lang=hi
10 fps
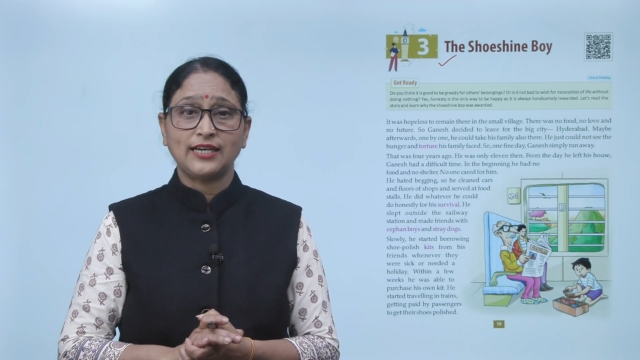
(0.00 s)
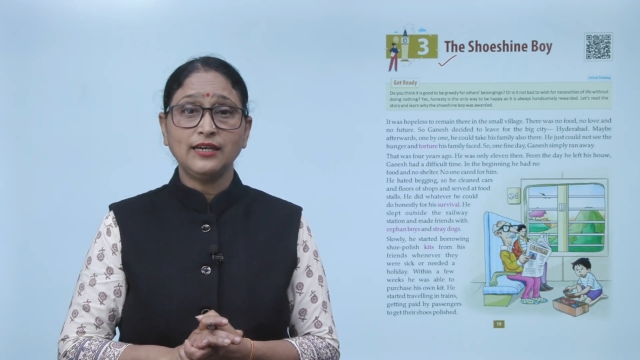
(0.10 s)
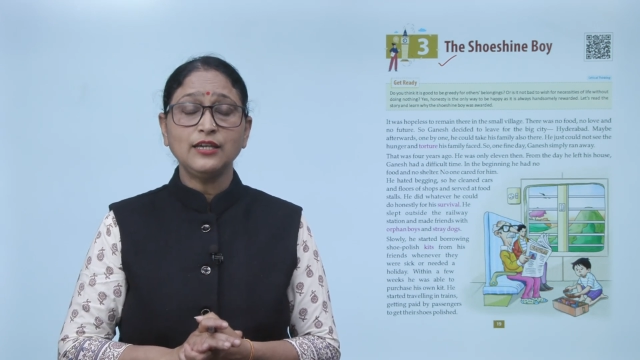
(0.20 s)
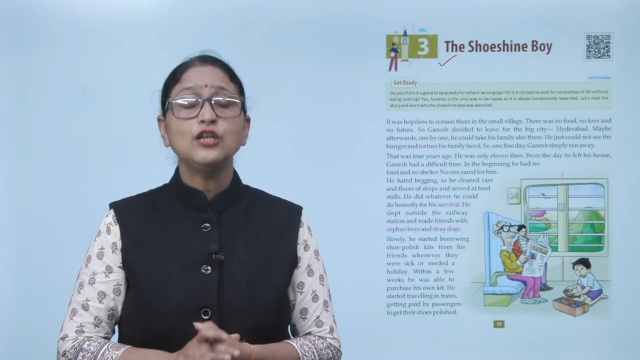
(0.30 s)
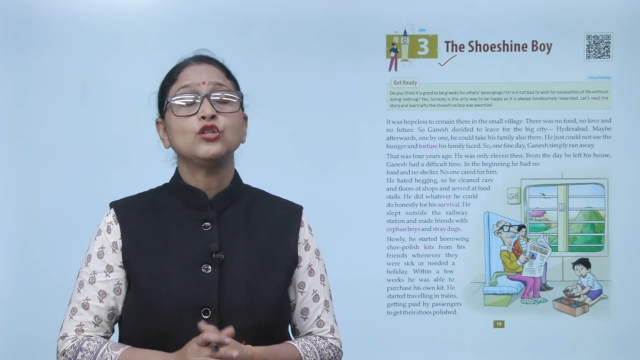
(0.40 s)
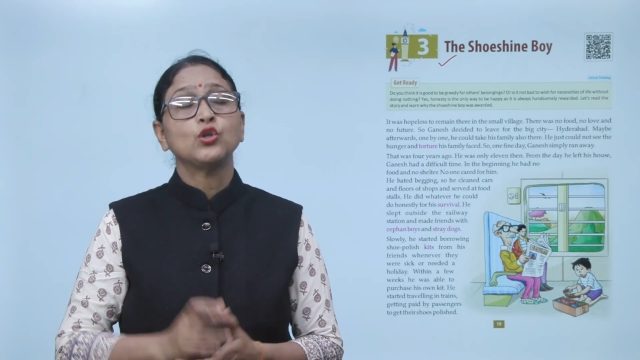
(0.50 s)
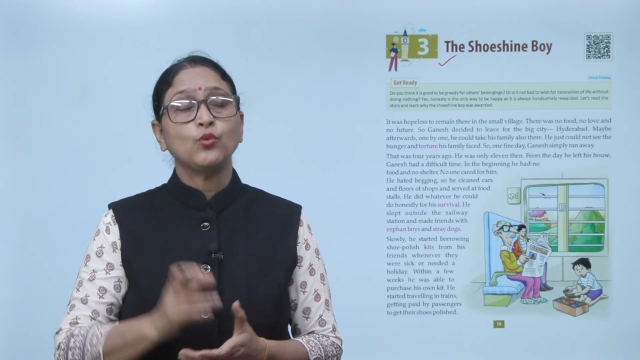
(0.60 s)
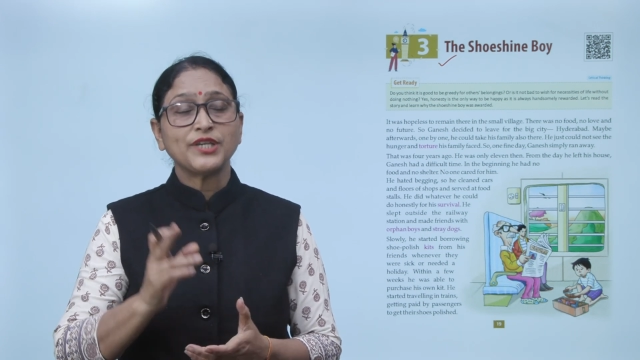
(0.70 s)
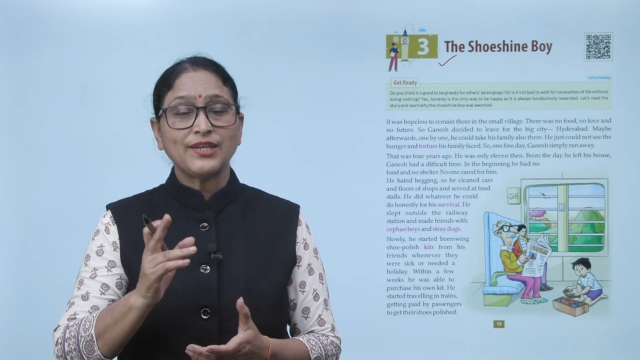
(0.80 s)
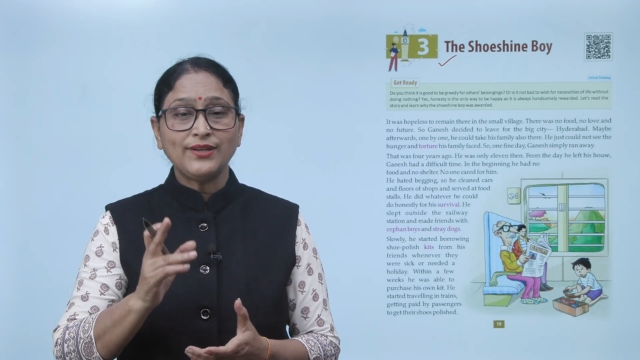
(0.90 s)
था
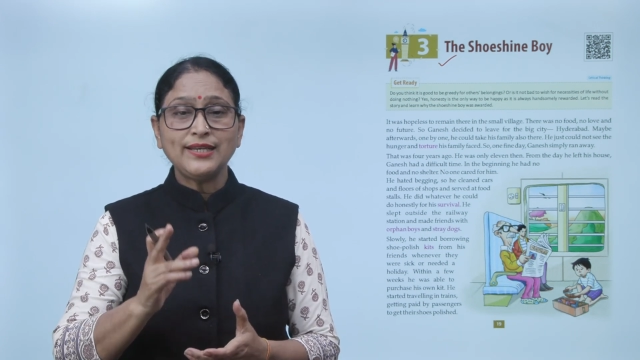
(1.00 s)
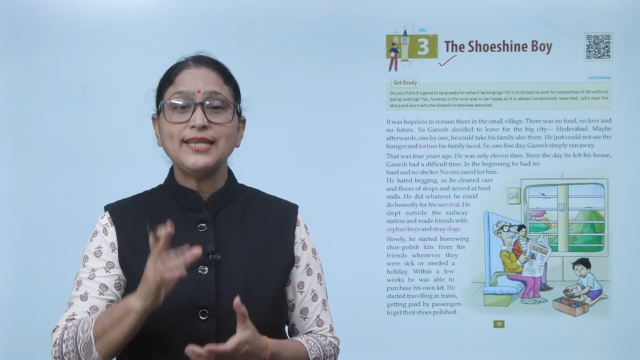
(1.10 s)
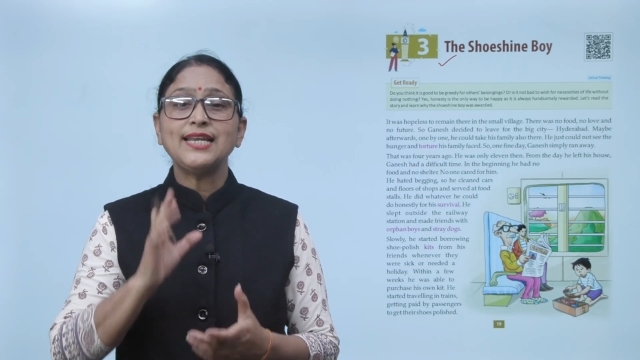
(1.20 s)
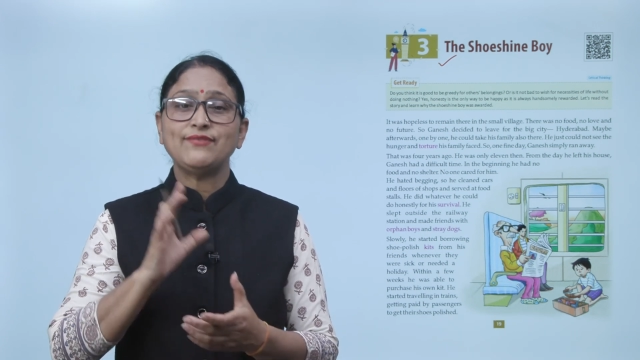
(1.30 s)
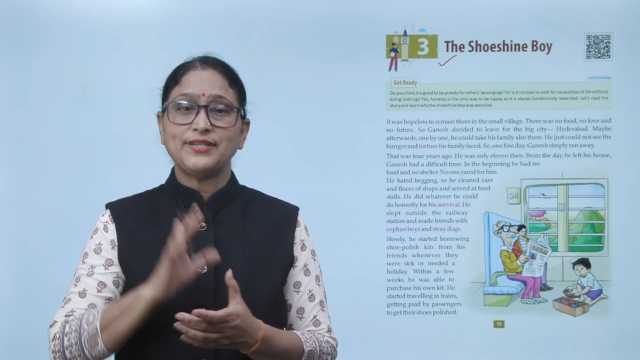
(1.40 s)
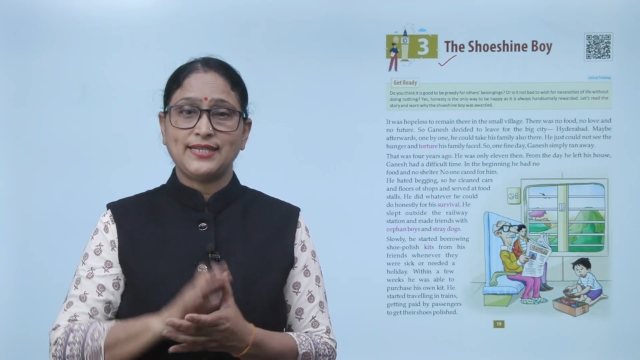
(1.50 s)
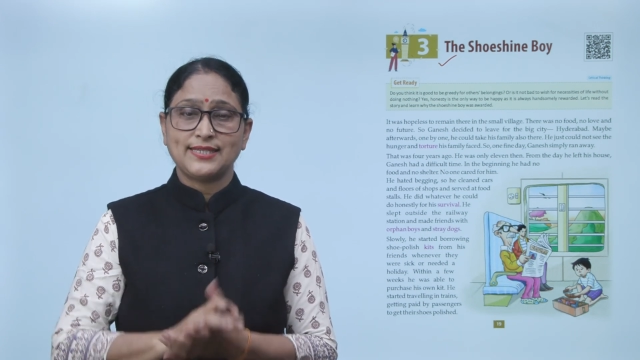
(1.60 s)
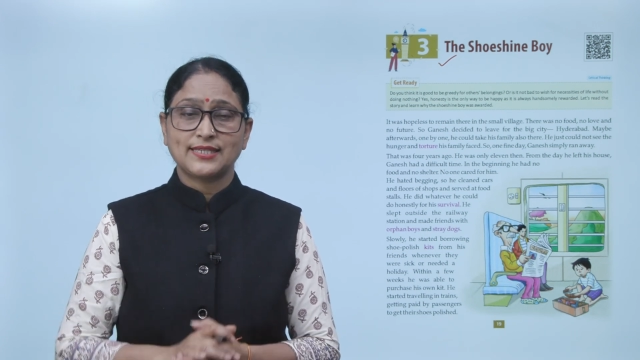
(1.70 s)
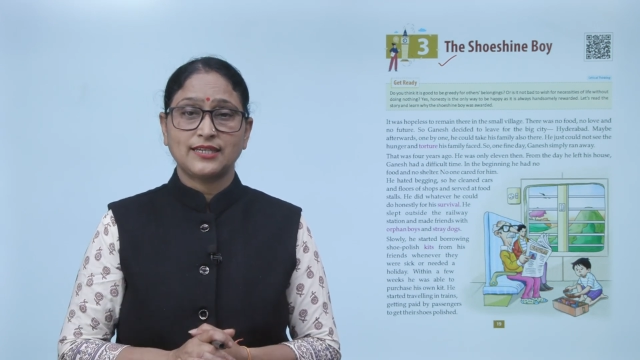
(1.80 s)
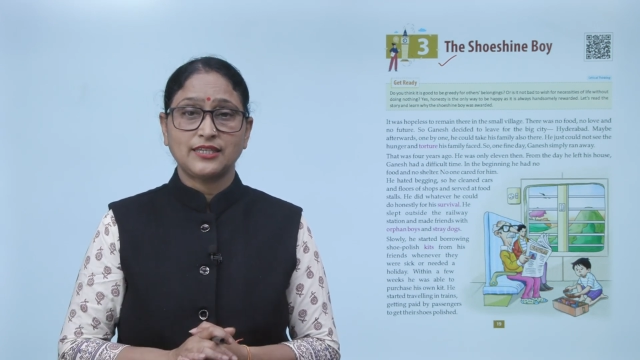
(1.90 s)
तो वो केवल इलेवन
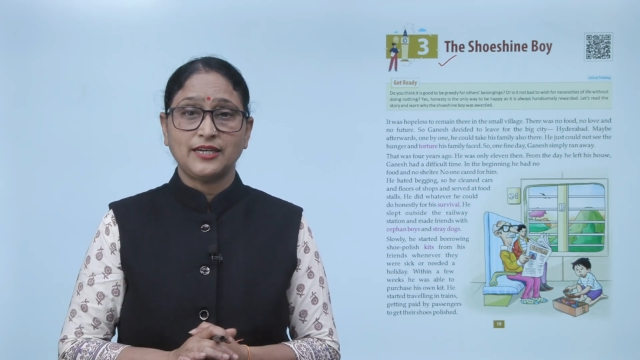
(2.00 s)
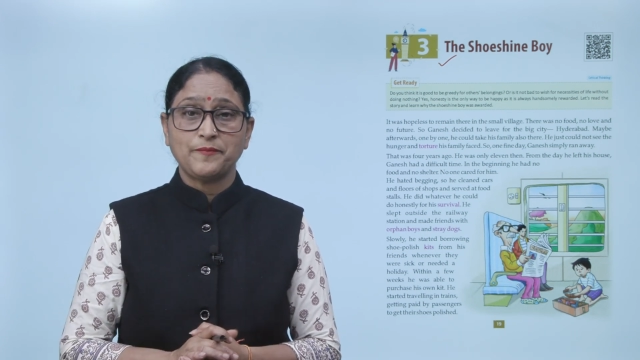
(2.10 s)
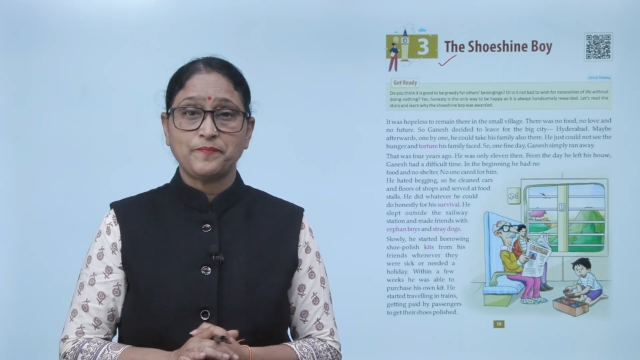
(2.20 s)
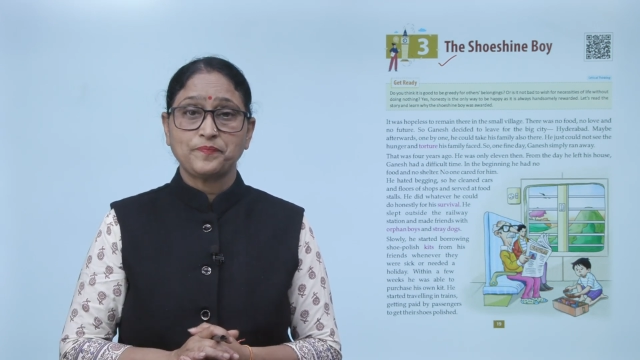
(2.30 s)
ईयर्स का था